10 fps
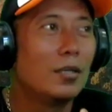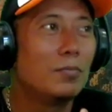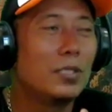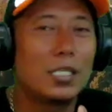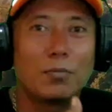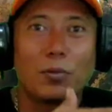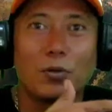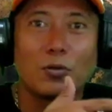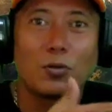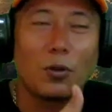bikin
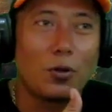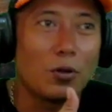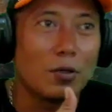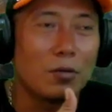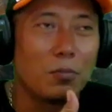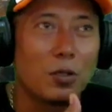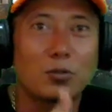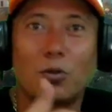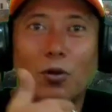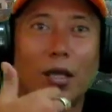penonton
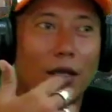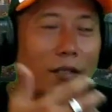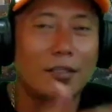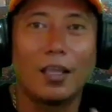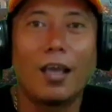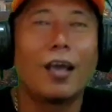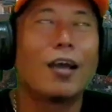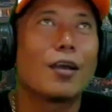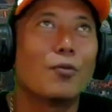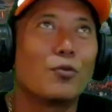bersorak
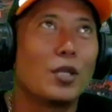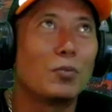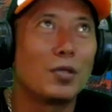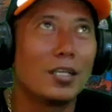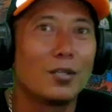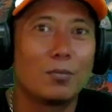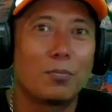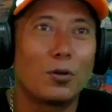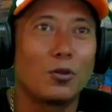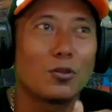ria, kemudian bikin
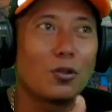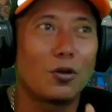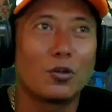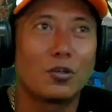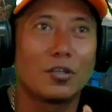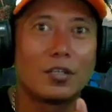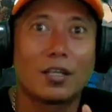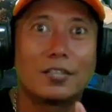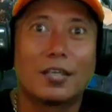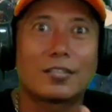penonton
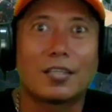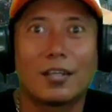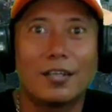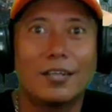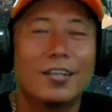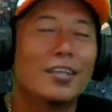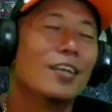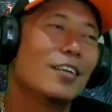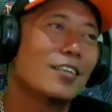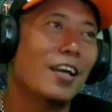deg-deg ser
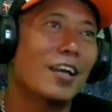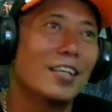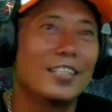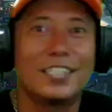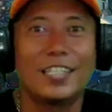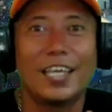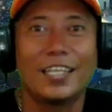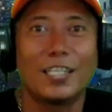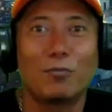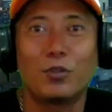Nah, di sini
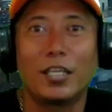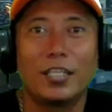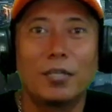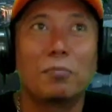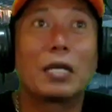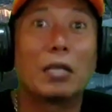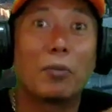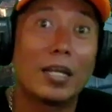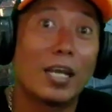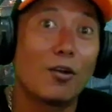akhirnya saya punya ide
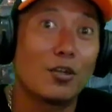bagaimana kalau